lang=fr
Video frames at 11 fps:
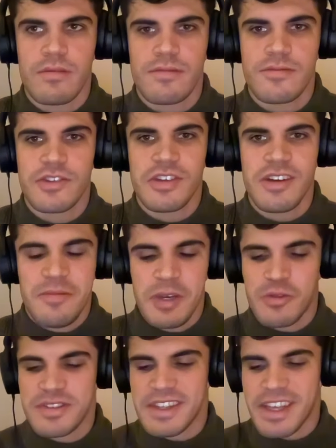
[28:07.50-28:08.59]
Génial. Bah,
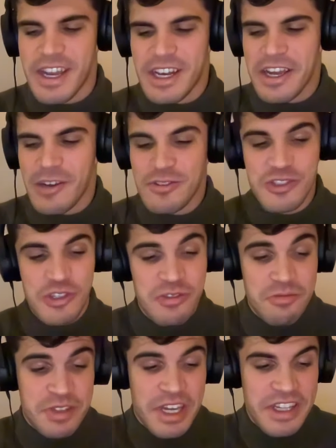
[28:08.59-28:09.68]
écoute, c'est très clair. Carlos, j'ai
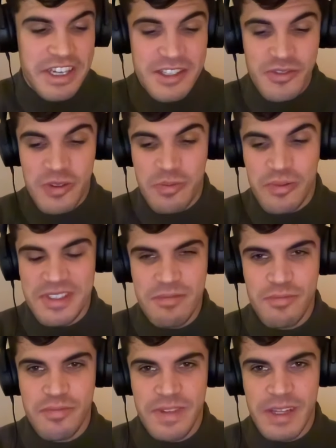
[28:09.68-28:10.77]
une dernière question à te poser,
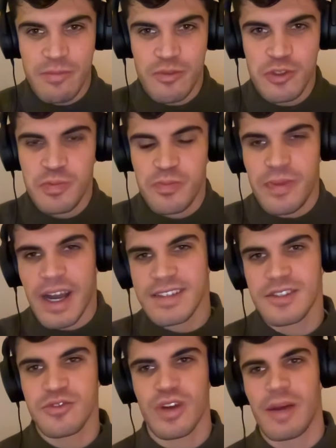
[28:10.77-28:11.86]
peut-être plus axée
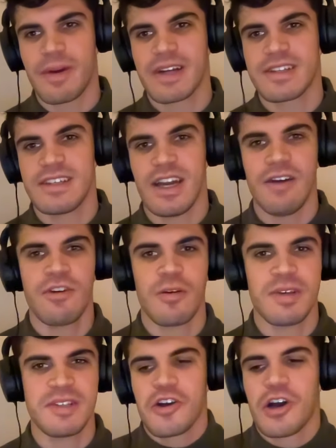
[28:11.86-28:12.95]
sur la partie
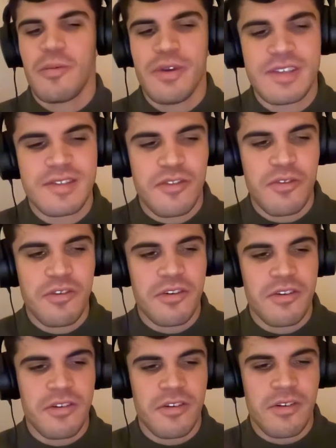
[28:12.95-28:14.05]
information. Comment est-ce que
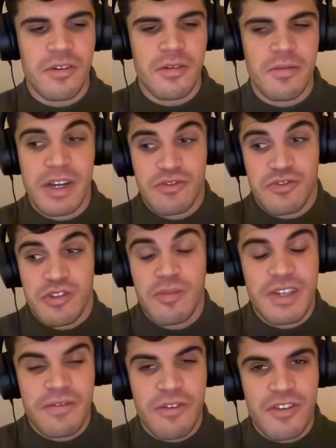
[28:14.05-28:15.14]
euh, bah, justement
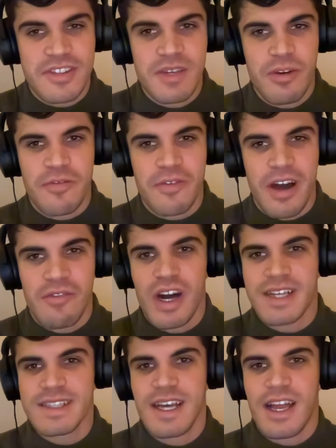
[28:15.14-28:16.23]
des Français peuvent avoir
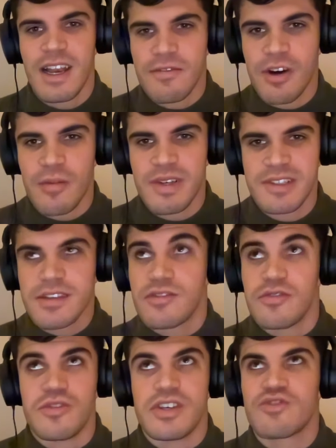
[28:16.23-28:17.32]
accès à l'information
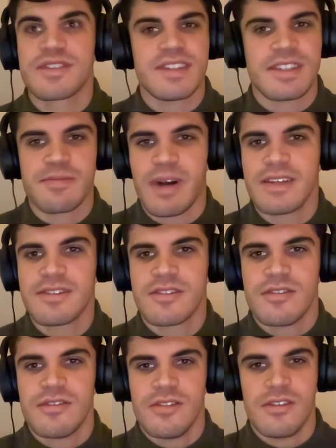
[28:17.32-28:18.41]
des choses qui se passent
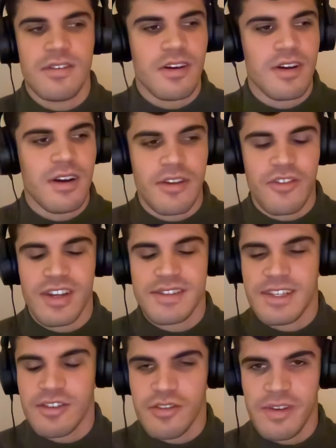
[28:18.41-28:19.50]
euh, dans la
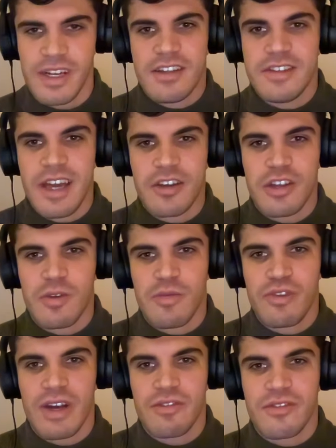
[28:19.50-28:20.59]
Silicon Valley directement depuis
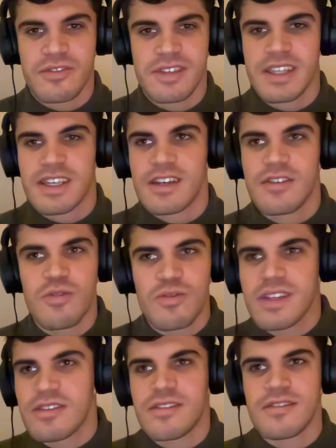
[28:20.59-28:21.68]
la France. Tu des comptes,
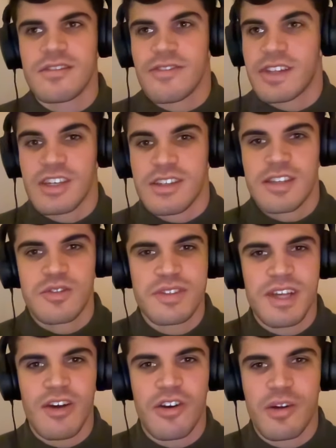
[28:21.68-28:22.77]
euh, enfin des, sources
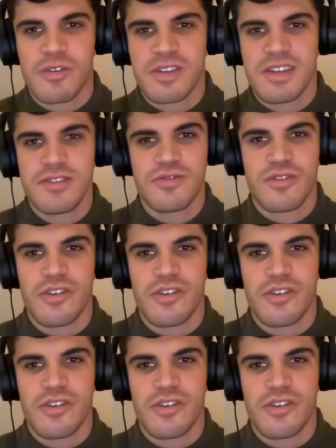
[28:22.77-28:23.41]
à recommander sur. Euh, bah,